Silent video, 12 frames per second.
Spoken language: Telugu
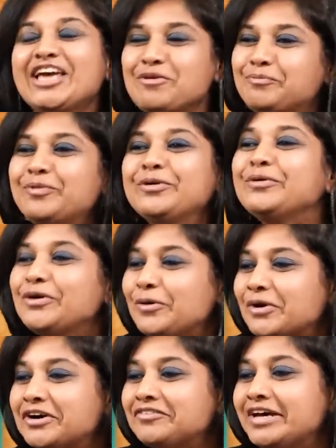ఇప్పుడు కూడా
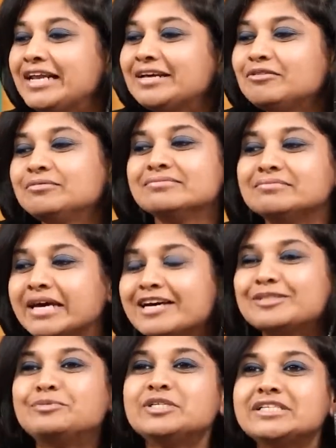ఒకవేళ మై
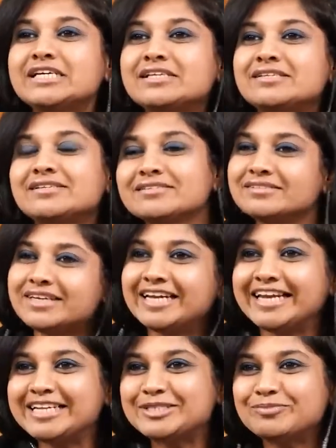హస్బెండ్ సేస్
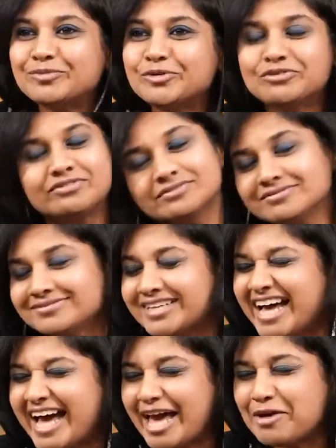లెట్స్ మూవ్
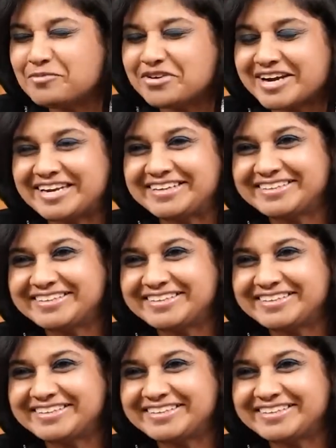ఐఎమ్ రెడీ